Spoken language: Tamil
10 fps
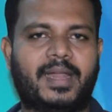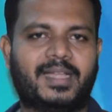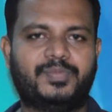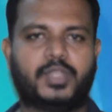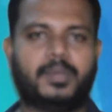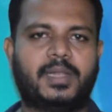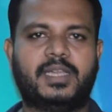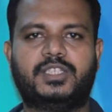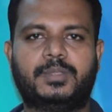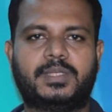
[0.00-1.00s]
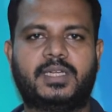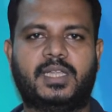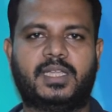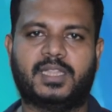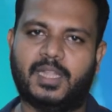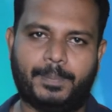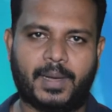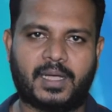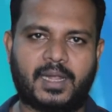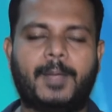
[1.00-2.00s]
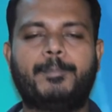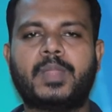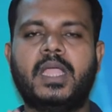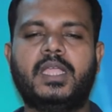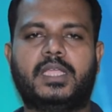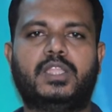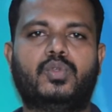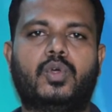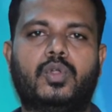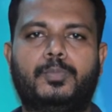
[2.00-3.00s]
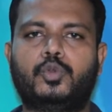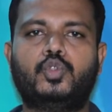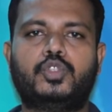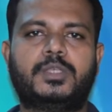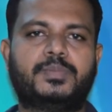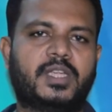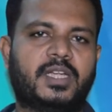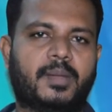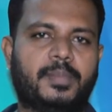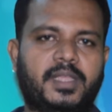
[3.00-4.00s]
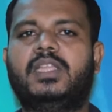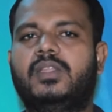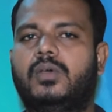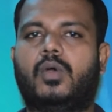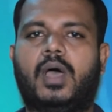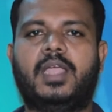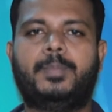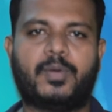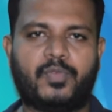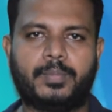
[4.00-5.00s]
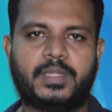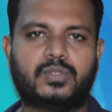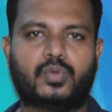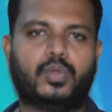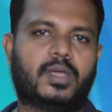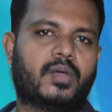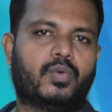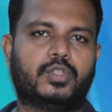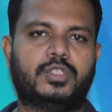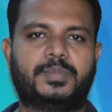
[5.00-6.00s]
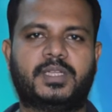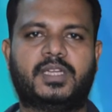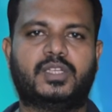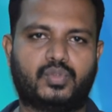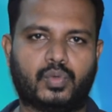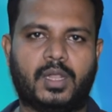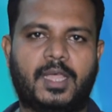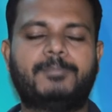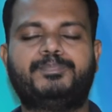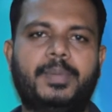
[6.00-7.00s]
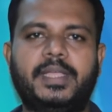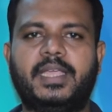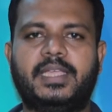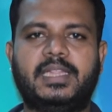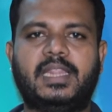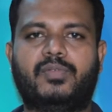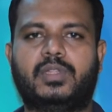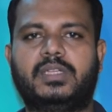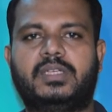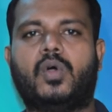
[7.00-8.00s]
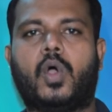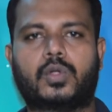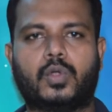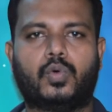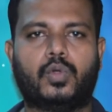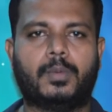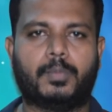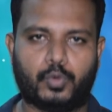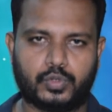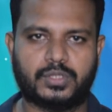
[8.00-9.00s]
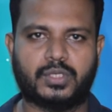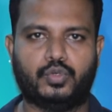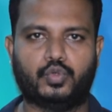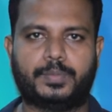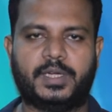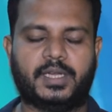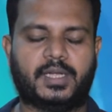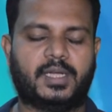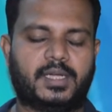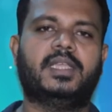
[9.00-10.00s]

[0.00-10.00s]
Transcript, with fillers: ட்ராகன் த்ரிபிள் எயிட் சிப்செட் நீங்கள் இதில் பார்க்கலாம் இது ஒரு புது சிப்செட் அப்படியே இது ஒரு ஹை பர்ஃபார்மன்ஸ் கொடுக்குற ஒரு சிப்செட்னு சொல்லலாம் அப்படியே இதில் வந்துட்டு ஆக்டோகோர் ப்ரோசஸர் யூஸ் பண்ணியிருக்காங்க